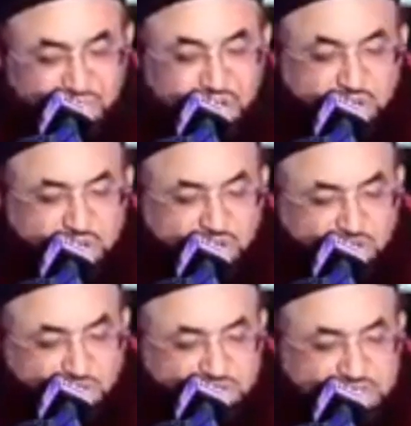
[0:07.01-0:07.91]
और उन
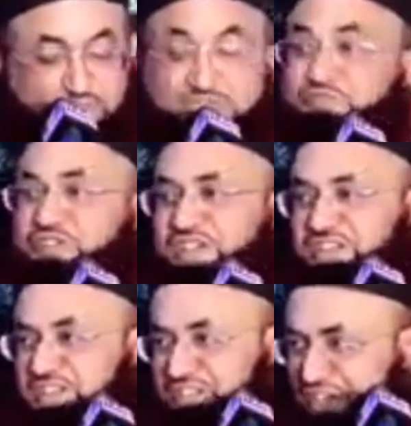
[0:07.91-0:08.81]
लोगों को दावत फिक्र
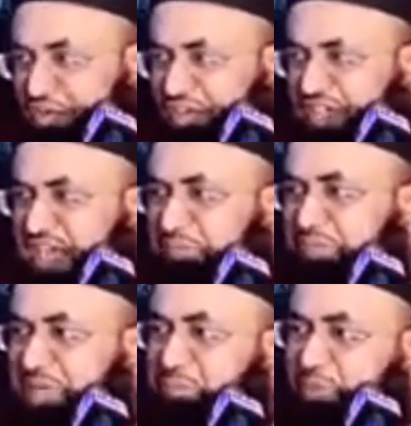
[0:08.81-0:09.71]
देता हूं कि
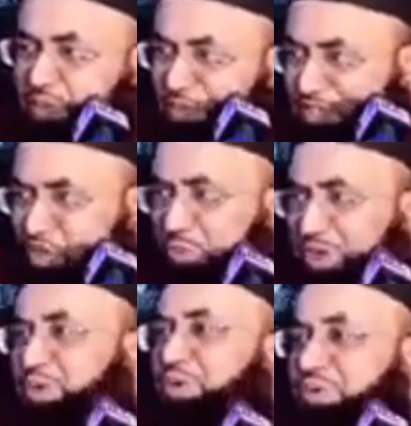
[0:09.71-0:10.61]
आपने बड़ों की तो
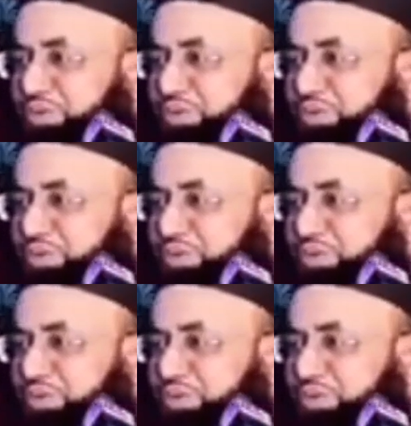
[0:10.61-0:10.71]
पढ़ो